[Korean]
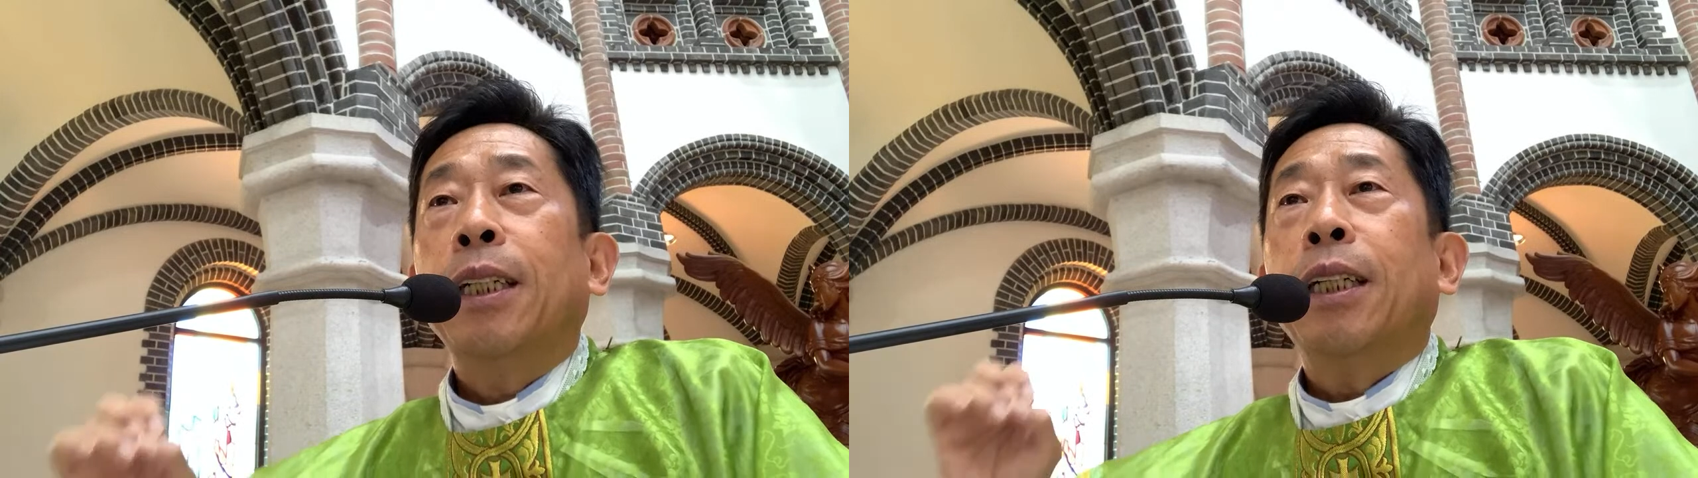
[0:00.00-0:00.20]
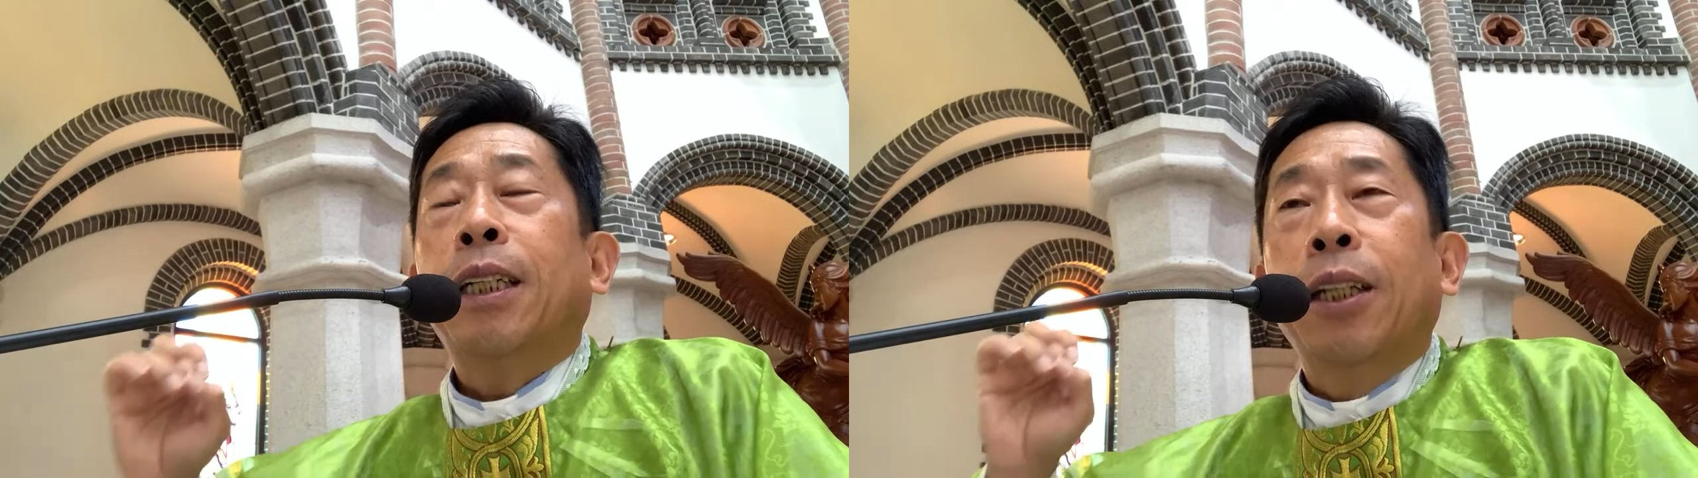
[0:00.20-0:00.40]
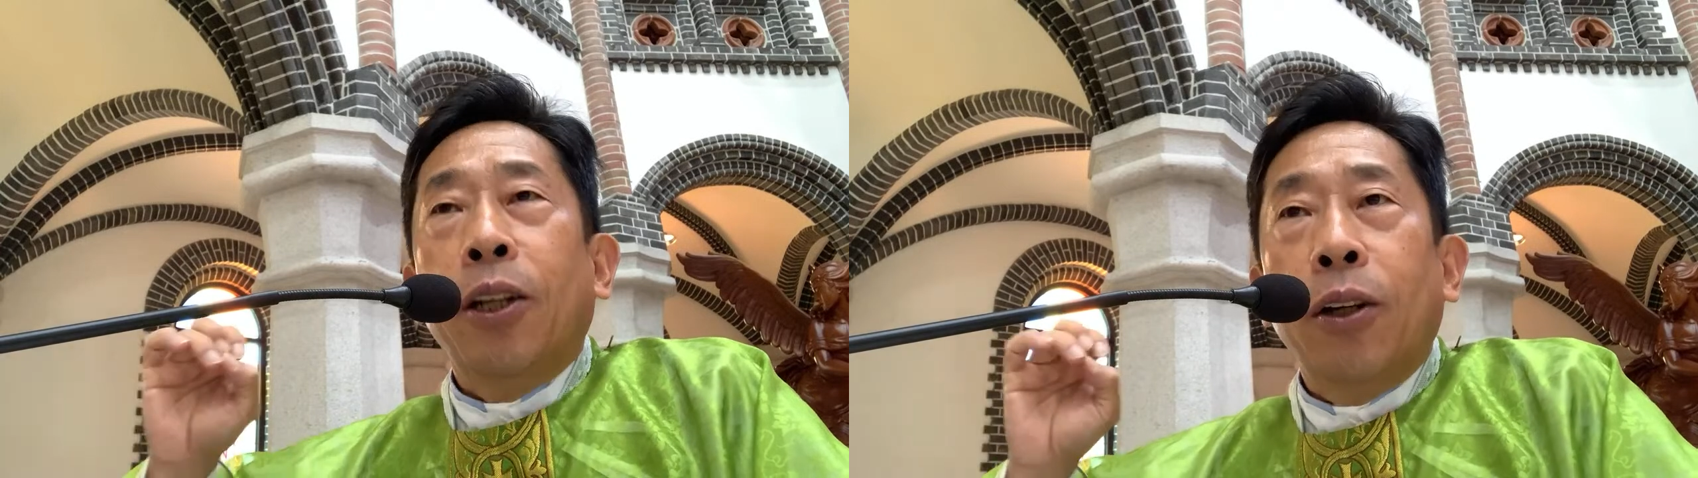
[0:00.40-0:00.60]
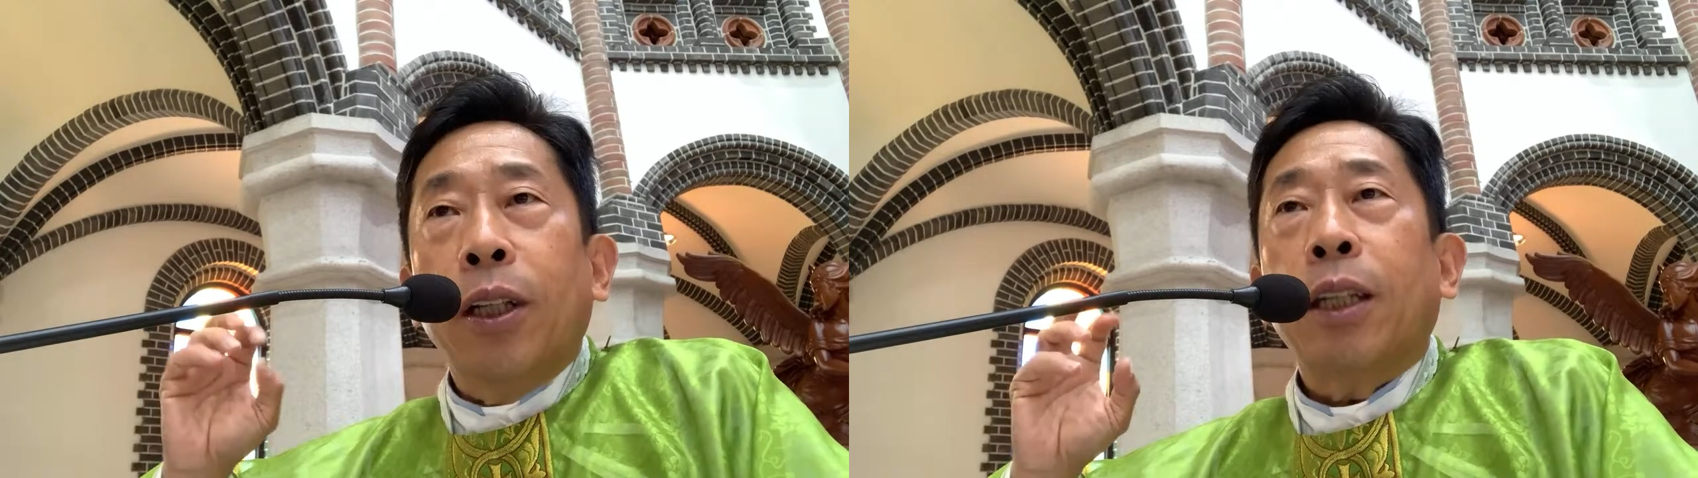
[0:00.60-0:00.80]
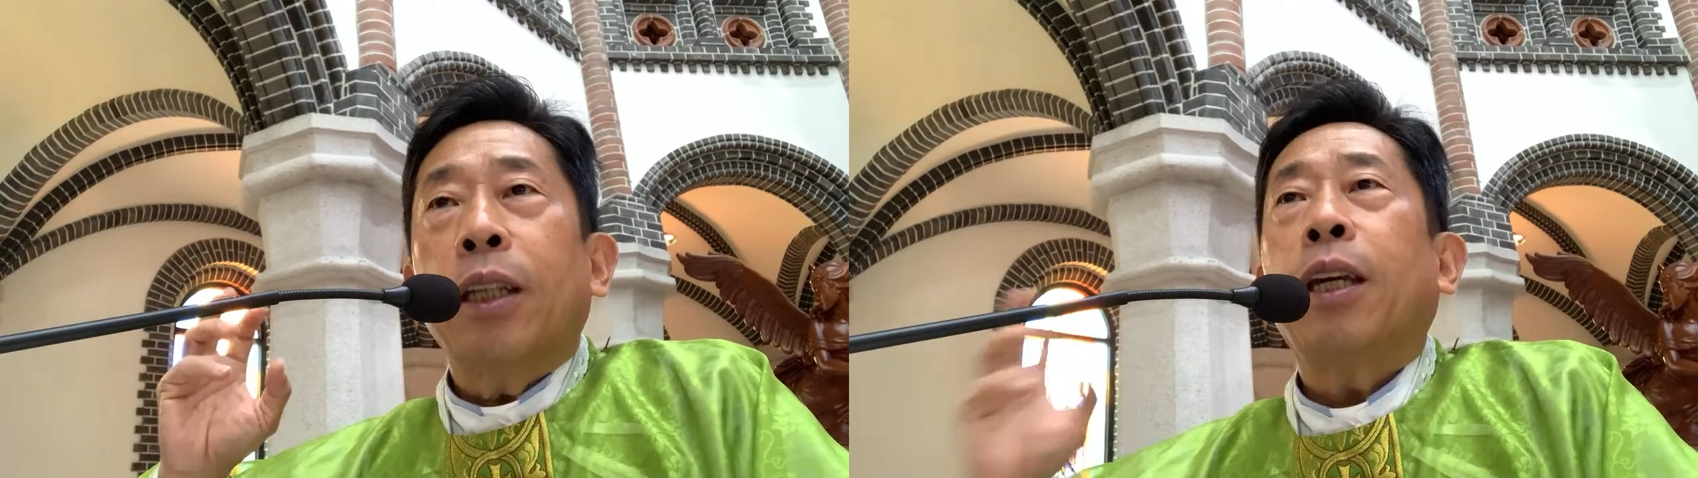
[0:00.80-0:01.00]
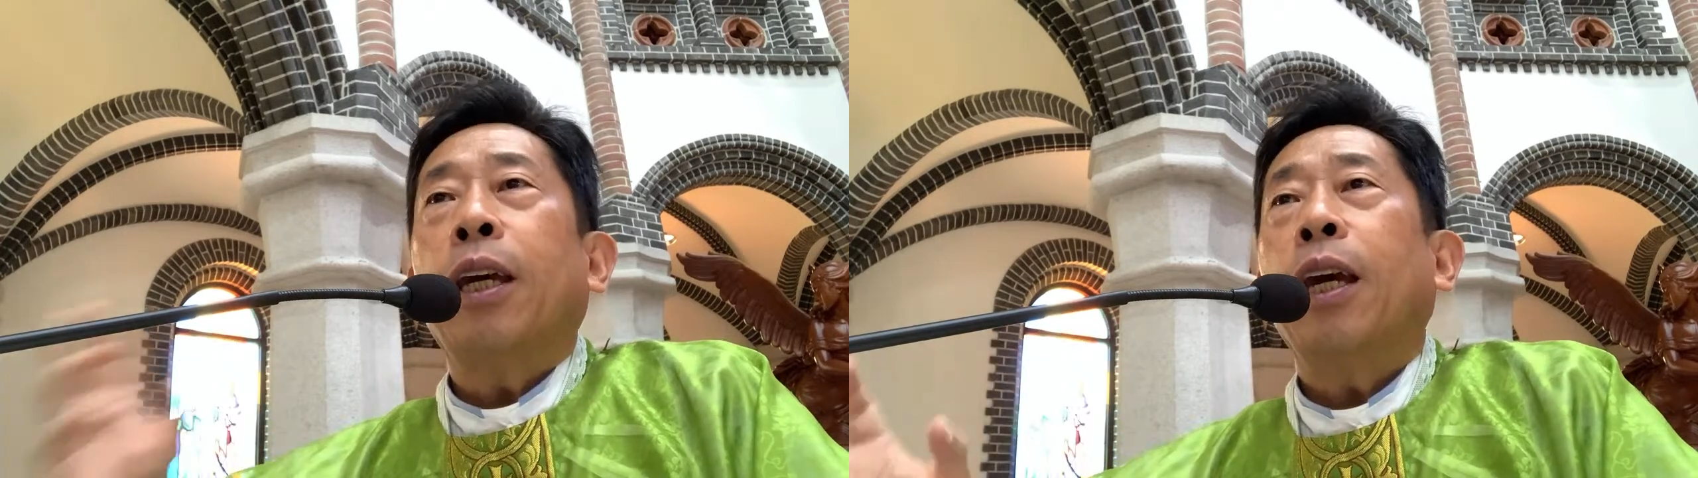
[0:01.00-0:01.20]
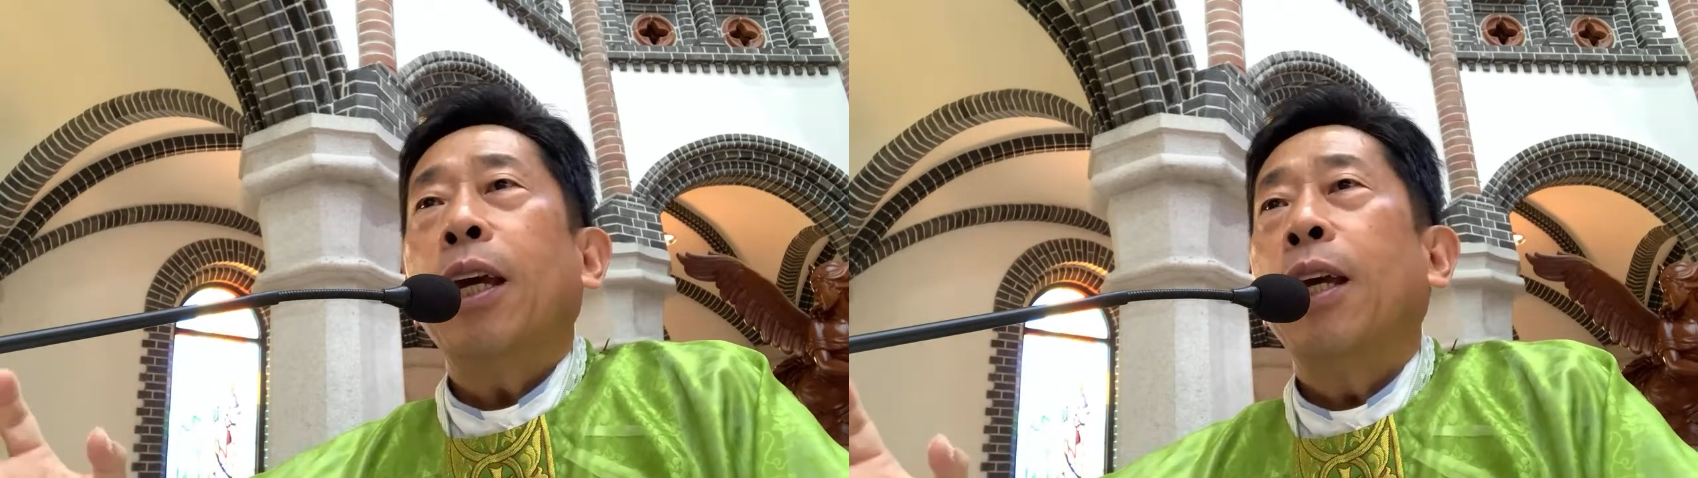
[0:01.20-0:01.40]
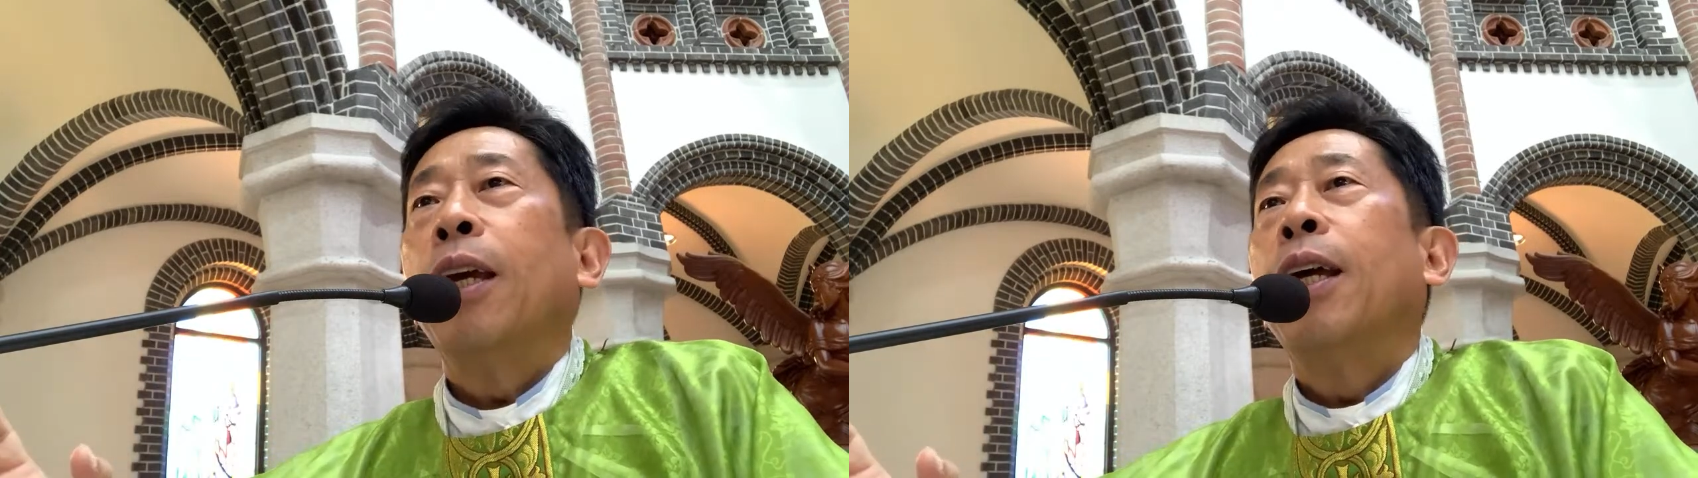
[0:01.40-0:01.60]

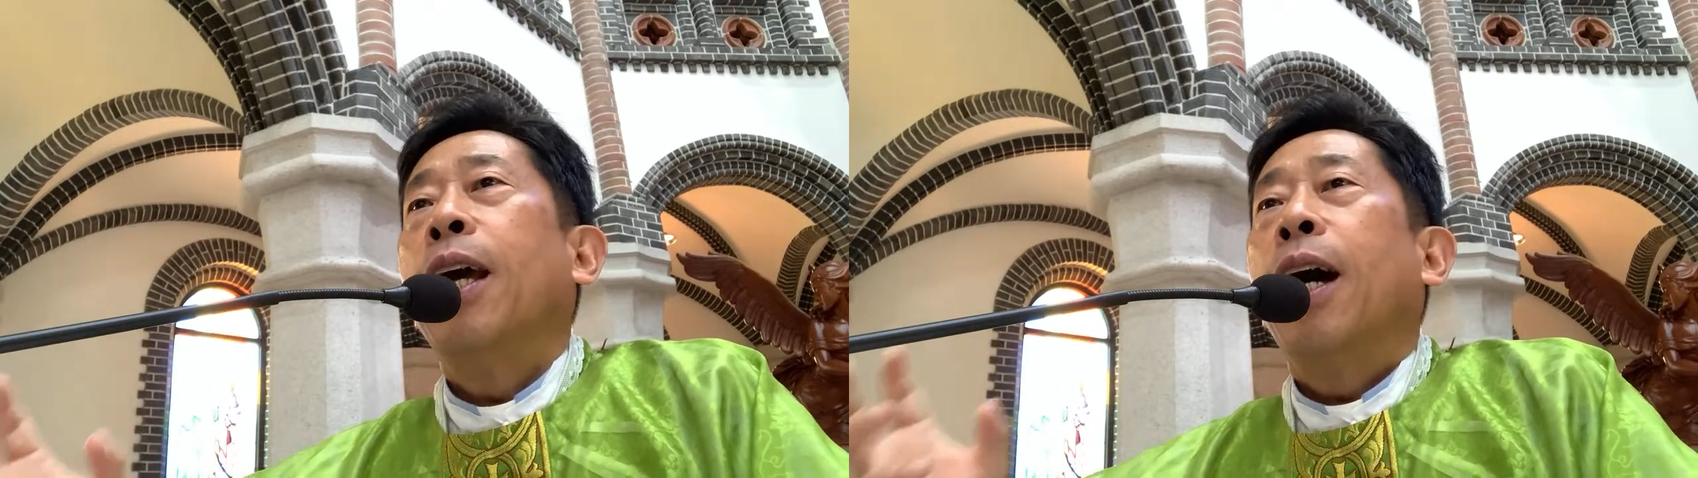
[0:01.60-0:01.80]
그렇게